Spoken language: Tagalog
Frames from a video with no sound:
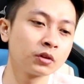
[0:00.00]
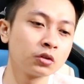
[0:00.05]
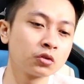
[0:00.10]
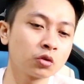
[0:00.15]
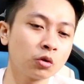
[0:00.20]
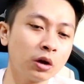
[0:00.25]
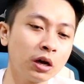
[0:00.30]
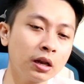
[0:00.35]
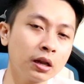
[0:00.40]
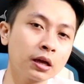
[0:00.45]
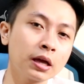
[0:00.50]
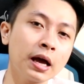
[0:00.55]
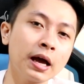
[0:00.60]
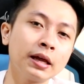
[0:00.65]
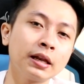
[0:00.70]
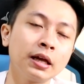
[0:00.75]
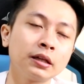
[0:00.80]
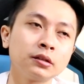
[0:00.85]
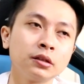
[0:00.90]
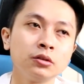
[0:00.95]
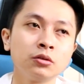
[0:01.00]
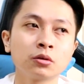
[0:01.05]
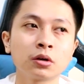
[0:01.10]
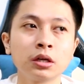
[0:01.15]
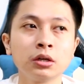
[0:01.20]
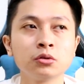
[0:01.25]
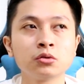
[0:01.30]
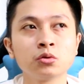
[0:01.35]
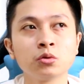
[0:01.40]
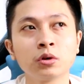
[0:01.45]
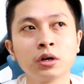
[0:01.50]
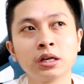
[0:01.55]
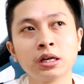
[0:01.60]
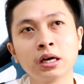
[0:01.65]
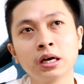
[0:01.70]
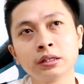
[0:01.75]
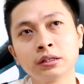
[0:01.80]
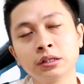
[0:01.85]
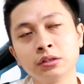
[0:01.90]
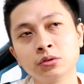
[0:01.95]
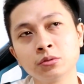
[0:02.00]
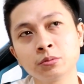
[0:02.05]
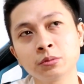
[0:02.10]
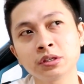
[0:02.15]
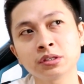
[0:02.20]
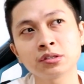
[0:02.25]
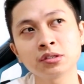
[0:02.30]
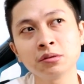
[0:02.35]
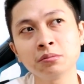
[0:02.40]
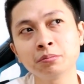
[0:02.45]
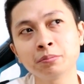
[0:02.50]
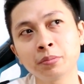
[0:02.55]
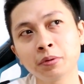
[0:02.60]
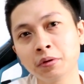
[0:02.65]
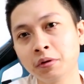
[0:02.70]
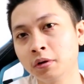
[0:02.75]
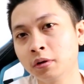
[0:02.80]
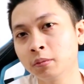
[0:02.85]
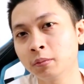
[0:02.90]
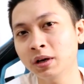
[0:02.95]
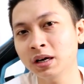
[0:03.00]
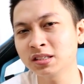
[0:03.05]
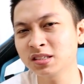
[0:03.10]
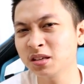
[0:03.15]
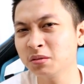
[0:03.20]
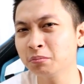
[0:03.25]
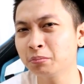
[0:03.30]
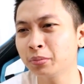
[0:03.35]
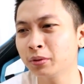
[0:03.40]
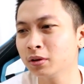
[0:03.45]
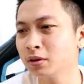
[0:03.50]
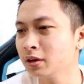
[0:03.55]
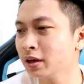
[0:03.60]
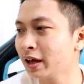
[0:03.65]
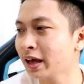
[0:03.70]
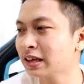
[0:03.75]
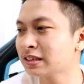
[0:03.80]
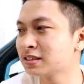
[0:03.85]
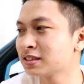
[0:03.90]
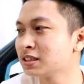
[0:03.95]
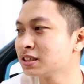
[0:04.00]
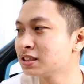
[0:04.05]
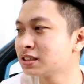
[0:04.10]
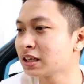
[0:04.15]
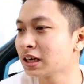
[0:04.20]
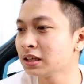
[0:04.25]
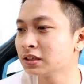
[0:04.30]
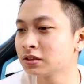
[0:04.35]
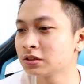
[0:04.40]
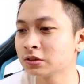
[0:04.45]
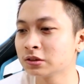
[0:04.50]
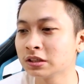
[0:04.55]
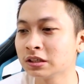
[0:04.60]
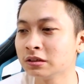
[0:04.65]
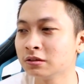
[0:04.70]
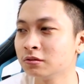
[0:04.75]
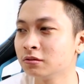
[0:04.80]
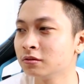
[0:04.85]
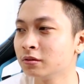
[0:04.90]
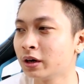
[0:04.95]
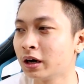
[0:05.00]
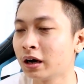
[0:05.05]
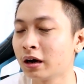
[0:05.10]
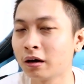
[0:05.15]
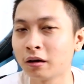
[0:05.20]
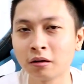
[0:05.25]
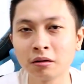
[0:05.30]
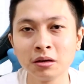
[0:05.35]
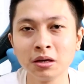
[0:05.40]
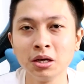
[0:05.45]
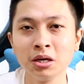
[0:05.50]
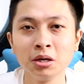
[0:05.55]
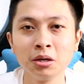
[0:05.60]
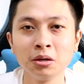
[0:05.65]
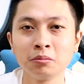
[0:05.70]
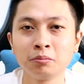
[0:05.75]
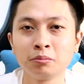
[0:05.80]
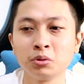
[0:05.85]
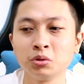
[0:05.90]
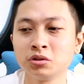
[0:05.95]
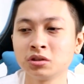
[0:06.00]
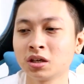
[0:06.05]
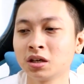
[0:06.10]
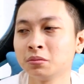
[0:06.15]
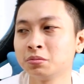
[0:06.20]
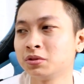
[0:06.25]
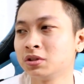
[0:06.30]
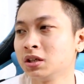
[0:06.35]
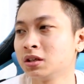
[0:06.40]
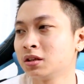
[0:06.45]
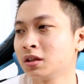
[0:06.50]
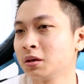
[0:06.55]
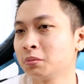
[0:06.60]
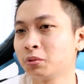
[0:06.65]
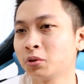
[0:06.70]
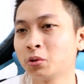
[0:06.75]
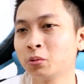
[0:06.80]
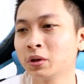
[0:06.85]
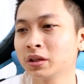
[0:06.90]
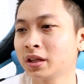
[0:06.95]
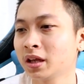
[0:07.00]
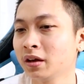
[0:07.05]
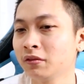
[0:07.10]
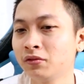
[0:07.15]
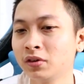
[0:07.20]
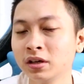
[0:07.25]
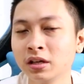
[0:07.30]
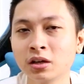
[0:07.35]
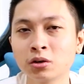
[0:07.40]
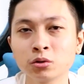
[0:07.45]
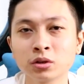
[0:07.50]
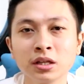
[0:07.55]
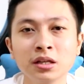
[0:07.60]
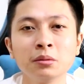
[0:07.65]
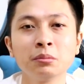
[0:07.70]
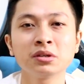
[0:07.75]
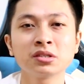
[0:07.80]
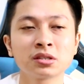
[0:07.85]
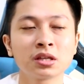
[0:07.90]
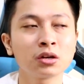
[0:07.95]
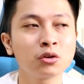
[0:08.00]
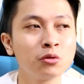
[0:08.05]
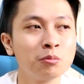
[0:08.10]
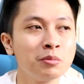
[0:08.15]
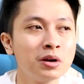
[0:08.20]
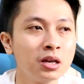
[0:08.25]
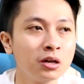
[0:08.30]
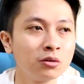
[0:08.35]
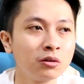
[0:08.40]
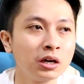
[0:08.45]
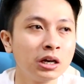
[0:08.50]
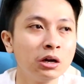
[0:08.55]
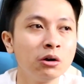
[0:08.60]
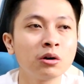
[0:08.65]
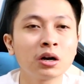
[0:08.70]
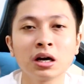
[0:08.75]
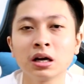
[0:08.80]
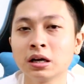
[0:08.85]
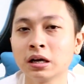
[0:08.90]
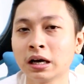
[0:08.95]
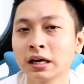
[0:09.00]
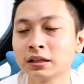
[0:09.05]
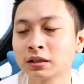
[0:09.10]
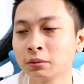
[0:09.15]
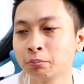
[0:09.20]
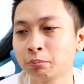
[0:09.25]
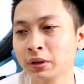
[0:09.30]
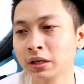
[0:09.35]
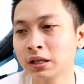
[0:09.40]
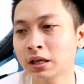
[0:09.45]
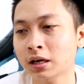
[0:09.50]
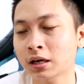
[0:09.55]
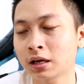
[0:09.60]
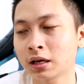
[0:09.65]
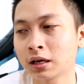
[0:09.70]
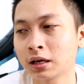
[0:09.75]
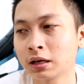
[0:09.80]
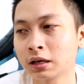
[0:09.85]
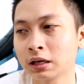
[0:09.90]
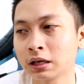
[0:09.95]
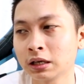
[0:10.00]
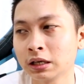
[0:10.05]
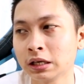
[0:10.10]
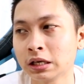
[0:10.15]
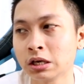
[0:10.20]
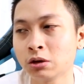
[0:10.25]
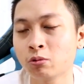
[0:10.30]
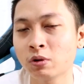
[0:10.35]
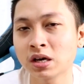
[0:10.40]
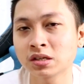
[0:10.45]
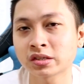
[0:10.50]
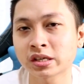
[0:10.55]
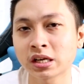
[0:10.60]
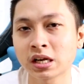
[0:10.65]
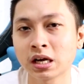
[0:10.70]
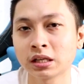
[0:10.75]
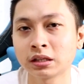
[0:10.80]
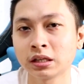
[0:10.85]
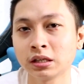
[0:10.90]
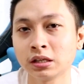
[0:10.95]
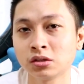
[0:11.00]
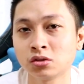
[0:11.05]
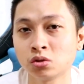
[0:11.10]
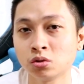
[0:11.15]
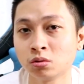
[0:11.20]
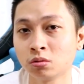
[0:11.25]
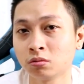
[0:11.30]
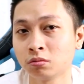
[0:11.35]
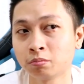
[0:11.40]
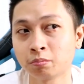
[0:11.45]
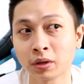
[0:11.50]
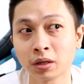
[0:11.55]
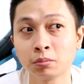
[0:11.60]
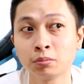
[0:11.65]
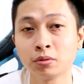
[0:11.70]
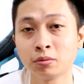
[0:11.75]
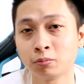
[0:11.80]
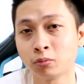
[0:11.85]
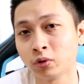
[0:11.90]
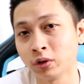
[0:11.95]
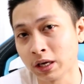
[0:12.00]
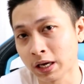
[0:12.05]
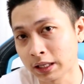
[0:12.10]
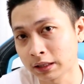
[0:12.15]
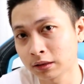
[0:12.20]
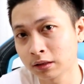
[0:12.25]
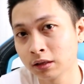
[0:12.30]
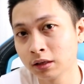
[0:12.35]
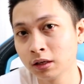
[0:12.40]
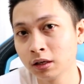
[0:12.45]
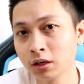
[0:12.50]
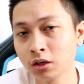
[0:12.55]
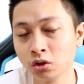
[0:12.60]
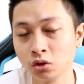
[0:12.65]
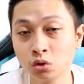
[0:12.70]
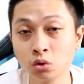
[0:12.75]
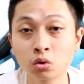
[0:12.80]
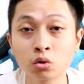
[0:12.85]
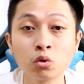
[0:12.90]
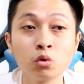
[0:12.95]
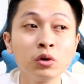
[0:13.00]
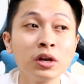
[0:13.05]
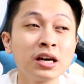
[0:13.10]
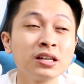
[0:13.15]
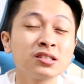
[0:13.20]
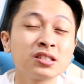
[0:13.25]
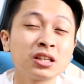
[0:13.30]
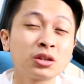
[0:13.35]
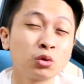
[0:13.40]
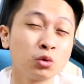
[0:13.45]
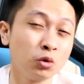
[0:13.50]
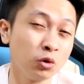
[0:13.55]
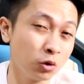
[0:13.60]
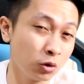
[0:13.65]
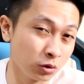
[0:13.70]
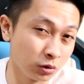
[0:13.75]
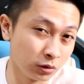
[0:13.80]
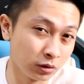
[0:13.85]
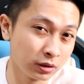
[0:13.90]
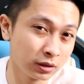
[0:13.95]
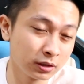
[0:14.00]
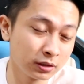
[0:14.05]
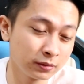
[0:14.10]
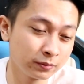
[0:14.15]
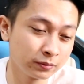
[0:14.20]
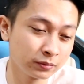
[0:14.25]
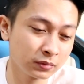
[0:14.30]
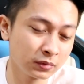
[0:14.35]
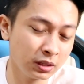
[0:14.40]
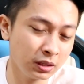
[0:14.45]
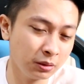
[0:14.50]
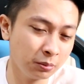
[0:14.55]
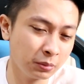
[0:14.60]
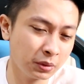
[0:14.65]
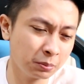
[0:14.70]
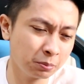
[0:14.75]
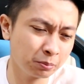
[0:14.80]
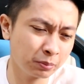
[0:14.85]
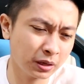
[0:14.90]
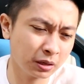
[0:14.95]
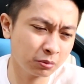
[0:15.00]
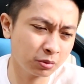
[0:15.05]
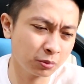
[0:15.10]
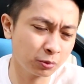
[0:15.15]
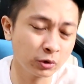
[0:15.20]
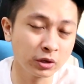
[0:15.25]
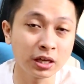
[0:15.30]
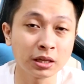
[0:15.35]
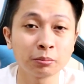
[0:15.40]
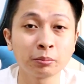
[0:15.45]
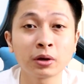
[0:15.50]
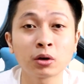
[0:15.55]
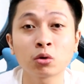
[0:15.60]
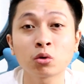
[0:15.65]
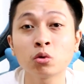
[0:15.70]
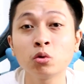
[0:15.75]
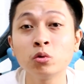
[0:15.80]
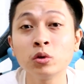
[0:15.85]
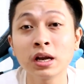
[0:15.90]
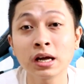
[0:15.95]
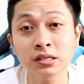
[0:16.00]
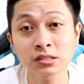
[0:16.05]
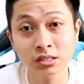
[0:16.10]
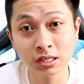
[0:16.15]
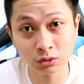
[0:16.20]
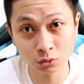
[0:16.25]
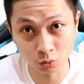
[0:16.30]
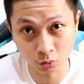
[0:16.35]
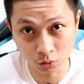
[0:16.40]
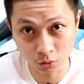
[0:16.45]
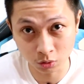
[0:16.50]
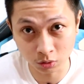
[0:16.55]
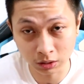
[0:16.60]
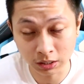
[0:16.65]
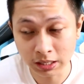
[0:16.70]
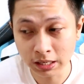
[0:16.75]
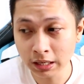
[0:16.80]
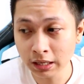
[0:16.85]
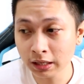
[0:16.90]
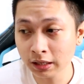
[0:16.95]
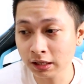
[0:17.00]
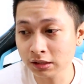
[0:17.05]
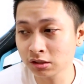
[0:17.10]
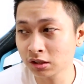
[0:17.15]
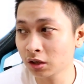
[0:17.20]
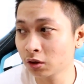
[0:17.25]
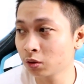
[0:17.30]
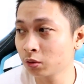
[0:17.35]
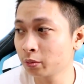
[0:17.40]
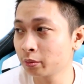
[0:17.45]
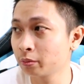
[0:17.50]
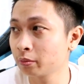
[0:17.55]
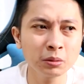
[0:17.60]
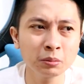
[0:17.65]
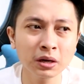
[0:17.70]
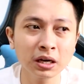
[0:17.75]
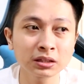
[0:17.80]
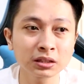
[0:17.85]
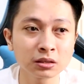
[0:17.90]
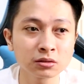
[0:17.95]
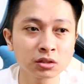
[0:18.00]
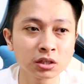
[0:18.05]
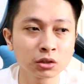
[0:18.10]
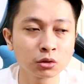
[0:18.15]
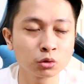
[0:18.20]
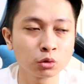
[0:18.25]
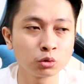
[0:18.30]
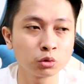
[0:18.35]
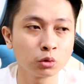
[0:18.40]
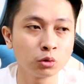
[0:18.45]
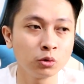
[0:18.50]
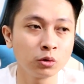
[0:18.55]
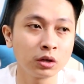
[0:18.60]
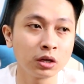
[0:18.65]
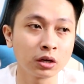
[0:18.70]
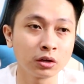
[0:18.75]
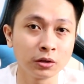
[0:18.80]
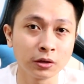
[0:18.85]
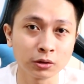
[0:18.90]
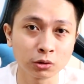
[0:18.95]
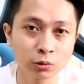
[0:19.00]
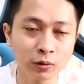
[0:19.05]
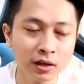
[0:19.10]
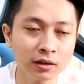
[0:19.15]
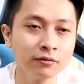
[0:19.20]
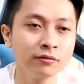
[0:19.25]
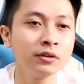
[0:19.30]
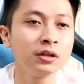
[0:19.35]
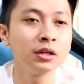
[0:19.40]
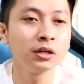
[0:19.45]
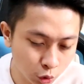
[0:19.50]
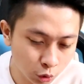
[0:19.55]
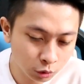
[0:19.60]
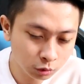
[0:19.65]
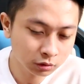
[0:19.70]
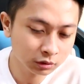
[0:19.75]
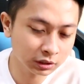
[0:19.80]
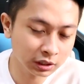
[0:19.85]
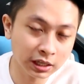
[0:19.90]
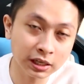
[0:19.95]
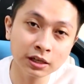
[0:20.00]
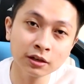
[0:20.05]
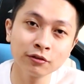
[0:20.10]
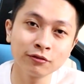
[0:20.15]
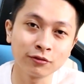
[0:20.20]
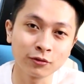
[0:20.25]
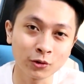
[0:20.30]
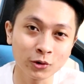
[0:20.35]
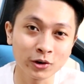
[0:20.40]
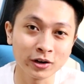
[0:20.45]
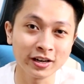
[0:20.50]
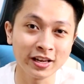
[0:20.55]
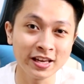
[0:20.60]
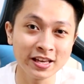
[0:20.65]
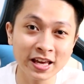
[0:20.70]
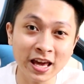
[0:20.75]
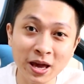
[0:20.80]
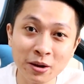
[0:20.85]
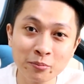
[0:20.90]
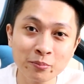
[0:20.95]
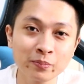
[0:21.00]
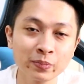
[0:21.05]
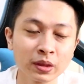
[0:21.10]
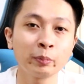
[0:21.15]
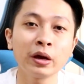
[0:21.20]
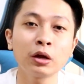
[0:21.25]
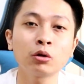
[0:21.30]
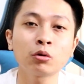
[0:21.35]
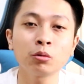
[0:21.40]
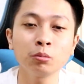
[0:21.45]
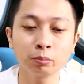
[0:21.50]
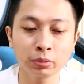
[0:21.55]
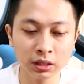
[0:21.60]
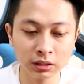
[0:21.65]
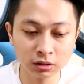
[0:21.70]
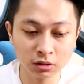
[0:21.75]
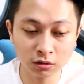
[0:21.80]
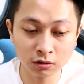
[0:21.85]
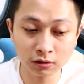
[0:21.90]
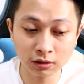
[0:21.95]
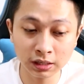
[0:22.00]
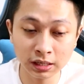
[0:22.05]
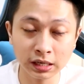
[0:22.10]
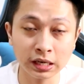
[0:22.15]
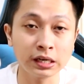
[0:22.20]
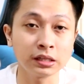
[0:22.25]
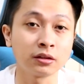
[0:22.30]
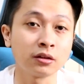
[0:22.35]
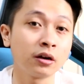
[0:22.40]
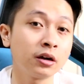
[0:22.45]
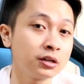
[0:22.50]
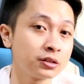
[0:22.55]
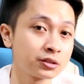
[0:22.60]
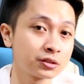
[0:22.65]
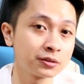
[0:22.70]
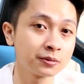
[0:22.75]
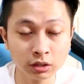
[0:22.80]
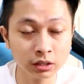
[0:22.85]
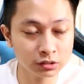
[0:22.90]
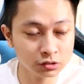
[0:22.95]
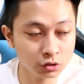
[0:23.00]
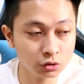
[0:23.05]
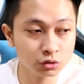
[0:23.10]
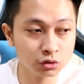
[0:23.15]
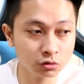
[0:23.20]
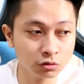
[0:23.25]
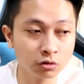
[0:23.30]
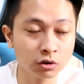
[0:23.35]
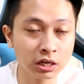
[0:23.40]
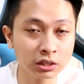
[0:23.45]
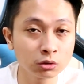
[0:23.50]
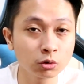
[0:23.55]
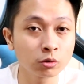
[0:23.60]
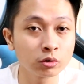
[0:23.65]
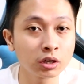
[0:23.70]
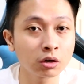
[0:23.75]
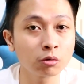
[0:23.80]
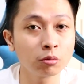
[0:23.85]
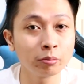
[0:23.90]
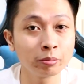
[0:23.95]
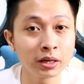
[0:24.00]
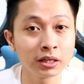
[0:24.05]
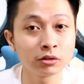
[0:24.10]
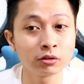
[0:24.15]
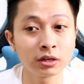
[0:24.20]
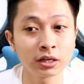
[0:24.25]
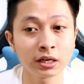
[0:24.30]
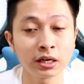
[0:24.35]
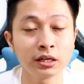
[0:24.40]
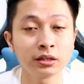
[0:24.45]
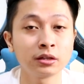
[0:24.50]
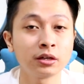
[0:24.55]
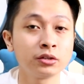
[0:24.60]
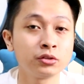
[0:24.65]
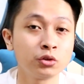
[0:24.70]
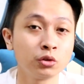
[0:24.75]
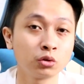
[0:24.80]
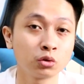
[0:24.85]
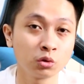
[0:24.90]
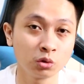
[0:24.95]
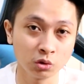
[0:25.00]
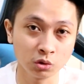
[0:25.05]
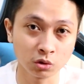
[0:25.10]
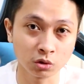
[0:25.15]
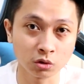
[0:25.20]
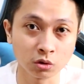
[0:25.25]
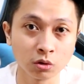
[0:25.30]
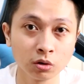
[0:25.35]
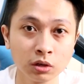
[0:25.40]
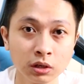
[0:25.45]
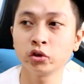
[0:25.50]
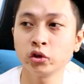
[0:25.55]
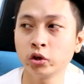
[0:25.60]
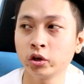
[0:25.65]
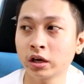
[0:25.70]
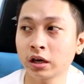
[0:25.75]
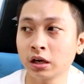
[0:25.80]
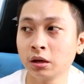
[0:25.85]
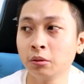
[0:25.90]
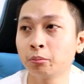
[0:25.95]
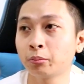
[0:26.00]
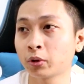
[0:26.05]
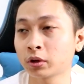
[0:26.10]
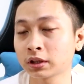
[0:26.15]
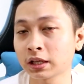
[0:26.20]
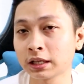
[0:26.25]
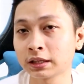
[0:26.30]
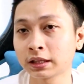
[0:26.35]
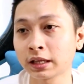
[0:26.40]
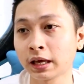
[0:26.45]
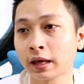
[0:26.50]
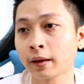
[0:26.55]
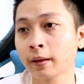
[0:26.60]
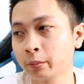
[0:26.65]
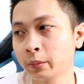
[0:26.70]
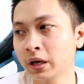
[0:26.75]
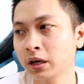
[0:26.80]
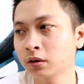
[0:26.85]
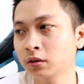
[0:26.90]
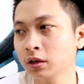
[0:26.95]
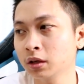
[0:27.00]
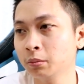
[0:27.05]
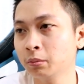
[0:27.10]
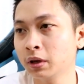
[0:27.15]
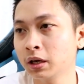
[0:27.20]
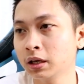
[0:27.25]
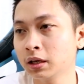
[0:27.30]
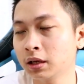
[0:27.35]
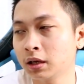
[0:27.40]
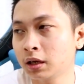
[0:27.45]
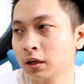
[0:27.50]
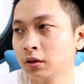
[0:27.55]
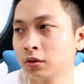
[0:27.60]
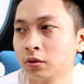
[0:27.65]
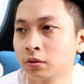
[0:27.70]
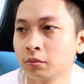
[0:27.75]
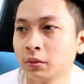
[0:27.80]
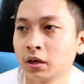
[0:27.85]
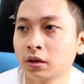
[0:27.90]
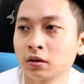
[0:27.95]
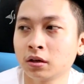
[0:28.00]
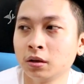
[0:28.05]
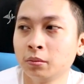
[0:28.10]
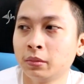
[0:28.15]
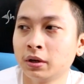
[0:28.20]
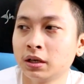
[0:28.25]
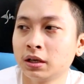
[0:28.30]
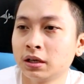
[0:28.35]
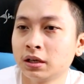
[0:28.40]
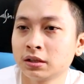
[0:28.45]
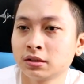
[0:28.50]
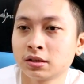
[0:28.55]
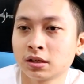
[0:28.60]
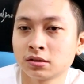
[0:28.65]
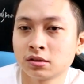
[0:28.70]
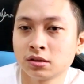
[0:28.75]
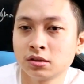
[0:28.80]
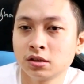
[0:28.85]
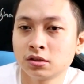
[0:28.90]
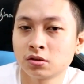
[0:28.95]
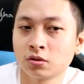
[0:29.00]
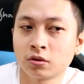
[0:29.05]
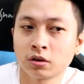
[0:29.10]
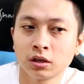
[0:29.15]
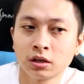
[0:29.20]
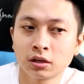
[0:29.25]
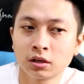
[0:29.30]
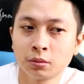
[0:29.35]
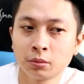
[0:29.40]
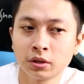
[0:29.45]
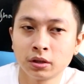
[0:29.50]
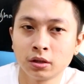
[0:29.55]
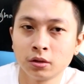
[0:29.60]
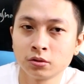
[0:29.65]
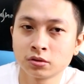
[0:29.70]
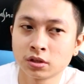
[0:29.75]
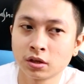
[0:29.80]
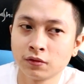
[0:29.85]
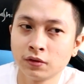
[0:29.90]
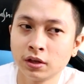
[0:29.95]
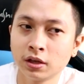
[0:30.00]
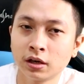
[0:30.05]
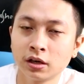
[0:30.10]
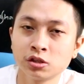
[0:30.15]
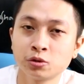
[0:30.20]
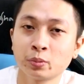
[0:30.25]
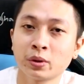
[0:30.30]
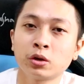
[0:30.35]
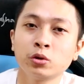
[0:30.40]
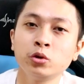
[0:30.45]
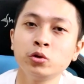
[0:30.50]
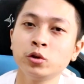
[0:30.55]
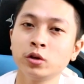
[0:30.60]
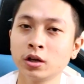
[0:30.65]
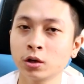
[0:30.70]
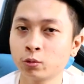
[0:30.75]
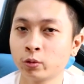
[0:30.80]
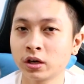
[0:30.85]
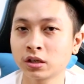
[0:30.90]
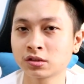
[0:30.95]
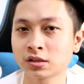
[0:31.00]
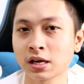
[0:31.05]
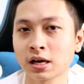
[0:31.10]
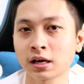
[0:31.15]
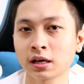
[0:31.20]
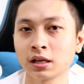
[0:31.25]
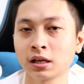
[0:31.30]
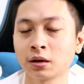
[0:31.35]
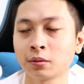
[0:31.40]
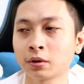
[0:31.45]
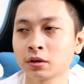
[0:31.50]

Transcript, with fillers: So alagaan natin yung kalusugan natin. Yung mga simple, mga simple exercise routine, uh, push-up, sit-up, or whatever na routine basta gumalaw-galaw ka. At pinaka iiwasan natin is yung pagpupuyat, yung kulang sa tulog hindi man pagpupuyat, pero kulang sa tulog. Kasi ako, may mga times na tutulog ako ng 12, 2, 3, 4 a.m., pero kumpleto ako ng 8 hours. Sinusigurado ko na kumpleto ng 8 hours yung tulog ko. Yun ang importante. Merong iba na ano, merong iba na nagsasuggest, okay lang naman daw 7 hours, pero yun yung nag-work sa akin eh.